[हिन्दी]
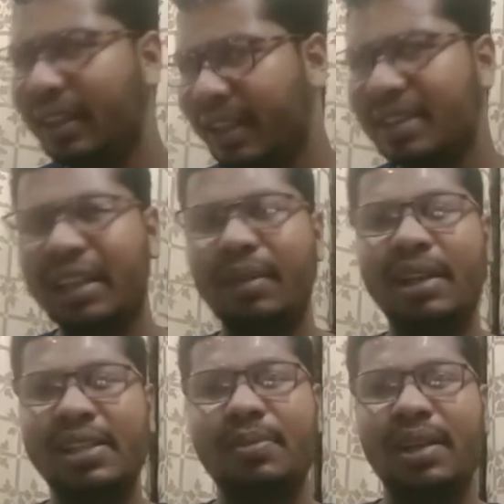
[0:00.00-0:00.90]
ये सारी
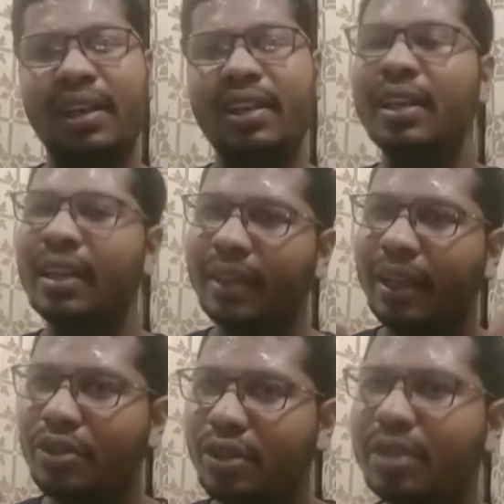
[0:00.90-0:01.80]
ब्रांचेस मिल रही हैं
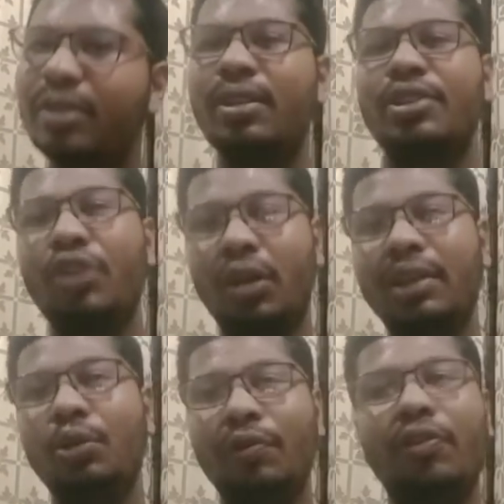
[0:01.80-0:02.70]
देन यू शुड
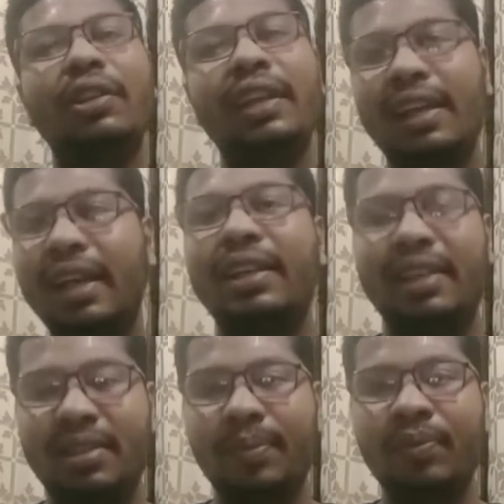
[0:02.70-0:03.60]
श्योरली गो फॉर द एन आई
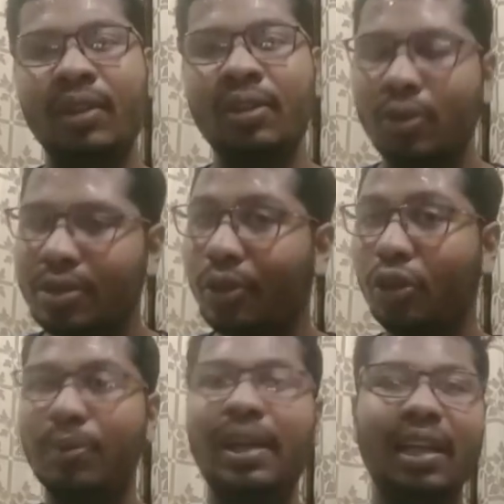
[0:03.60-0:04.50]
टीज़ दोस्तों
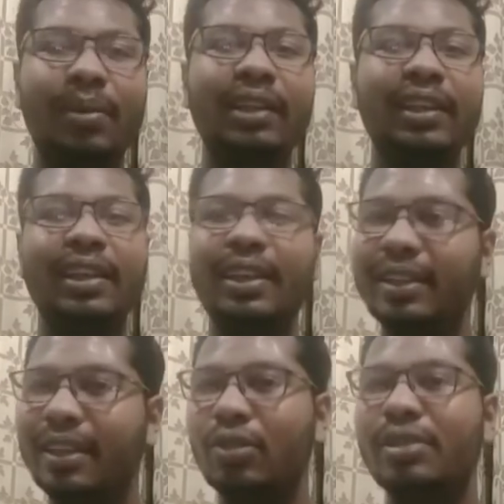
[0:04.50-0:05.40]
कुल मिला के बात यह है कि
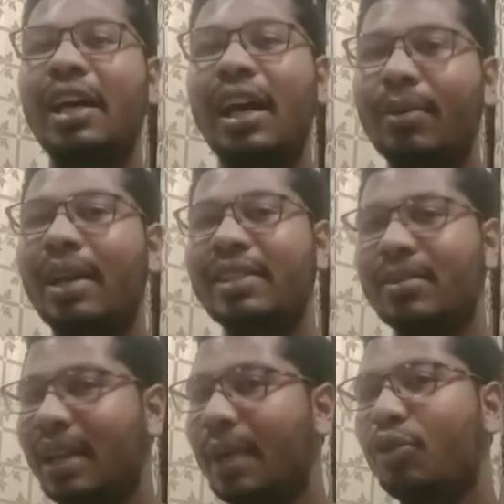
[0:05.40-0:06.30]
ये जो चार ब्रांचेस
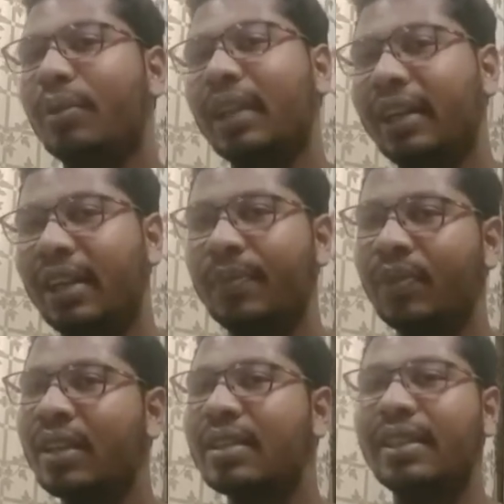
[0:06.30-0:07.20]
मैंने आपको बताई हैं
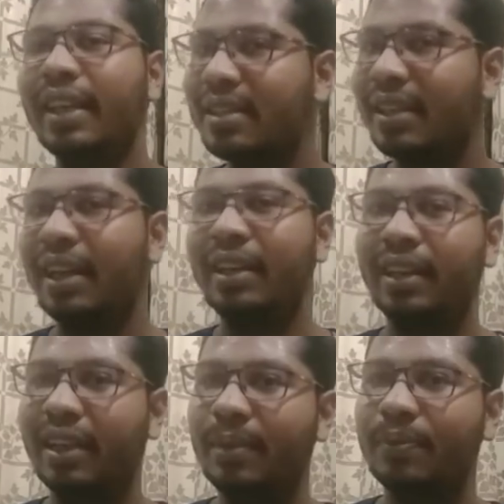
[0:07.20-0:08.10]
सी एस
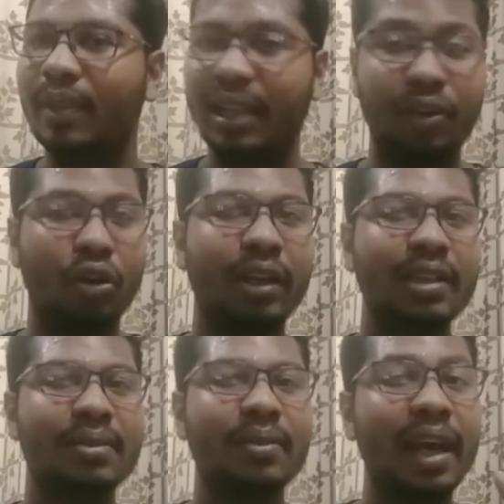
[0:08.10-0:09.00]
इलेक्ट्रिकल
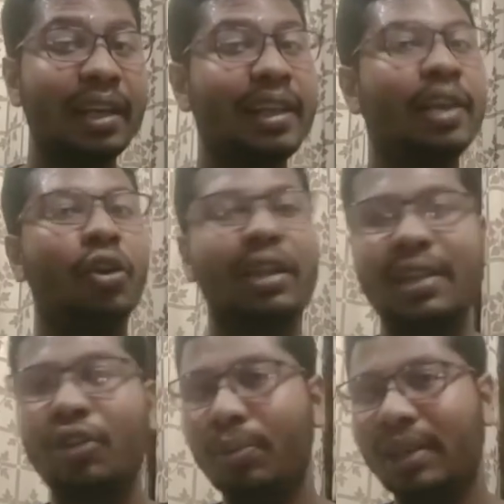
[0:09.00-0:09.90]
इलेक्ट्रॉनिक्स एंड इलेक्ट्रॉनिक्स
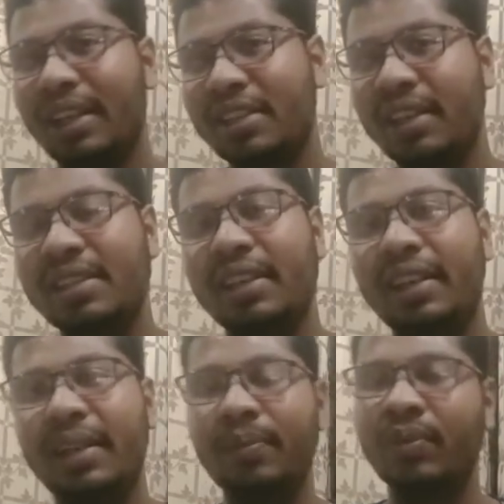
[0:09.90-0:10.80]
एंड कम्युनिकेशन
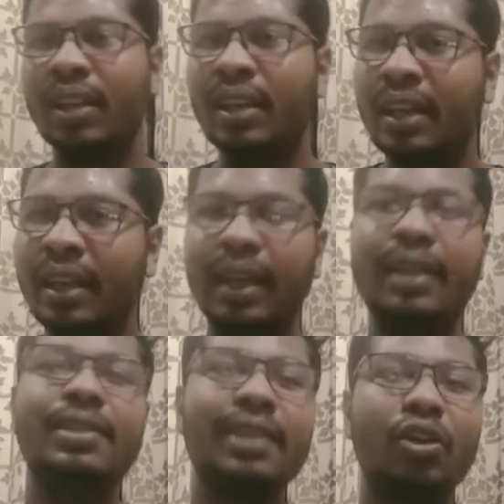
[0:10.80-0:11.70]
इंजीनियरिंग
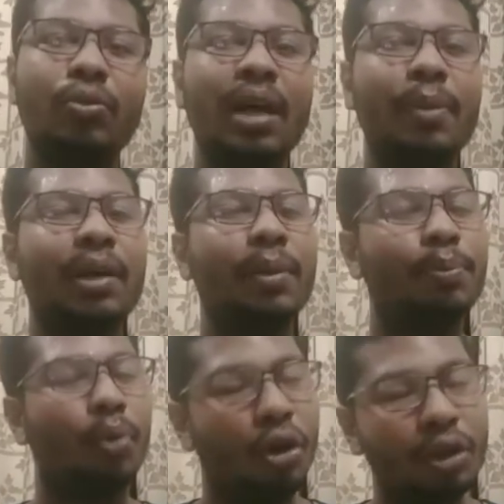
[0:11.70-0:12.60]
इन चारों में आपका
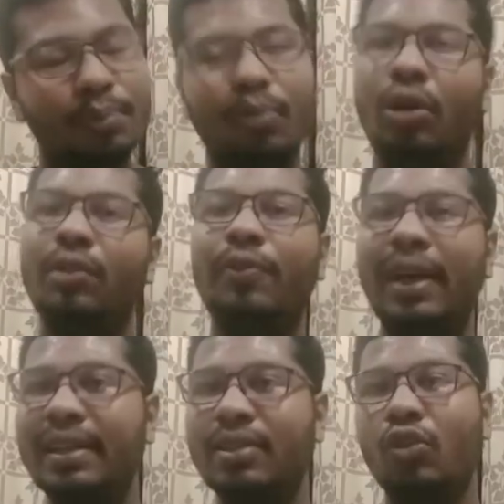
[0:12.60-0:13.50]
बहुत बहुत
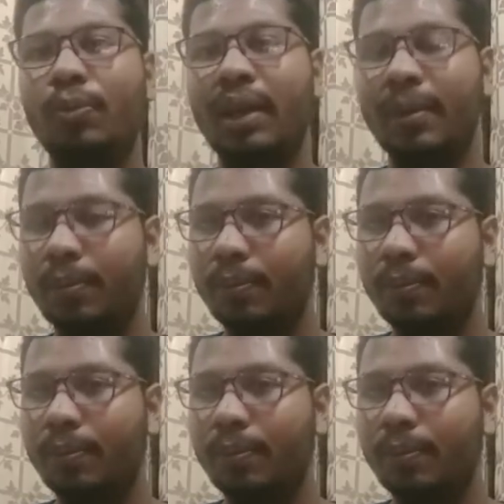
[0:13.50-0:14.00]
वाइड स्कोप है